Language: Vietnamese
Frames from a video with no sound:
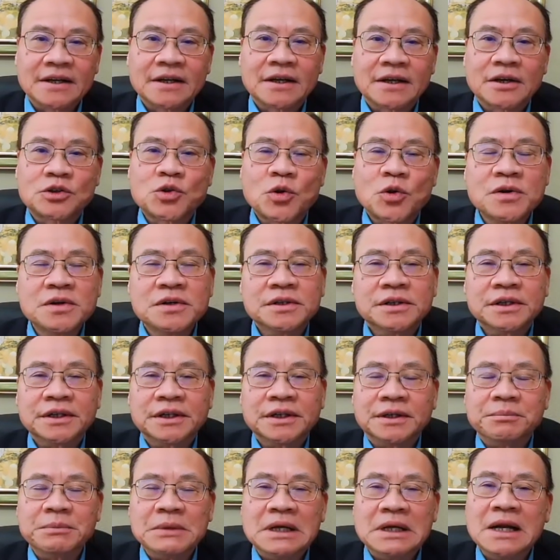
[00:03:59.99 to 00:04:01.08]
cái số
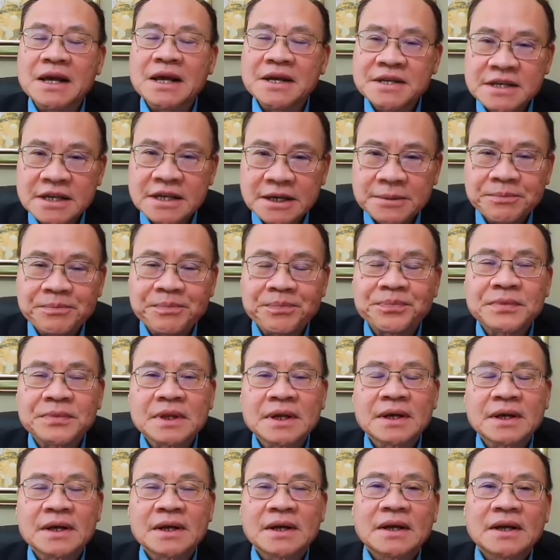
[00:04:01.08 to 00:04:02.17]
người bị lây nhiễm
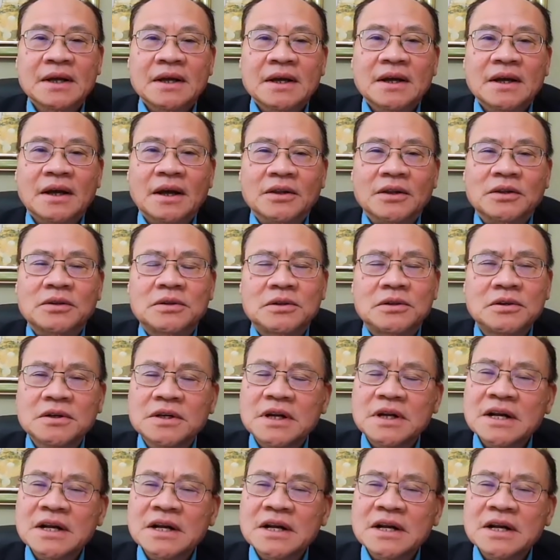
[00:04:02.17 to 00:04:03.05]
chưa đến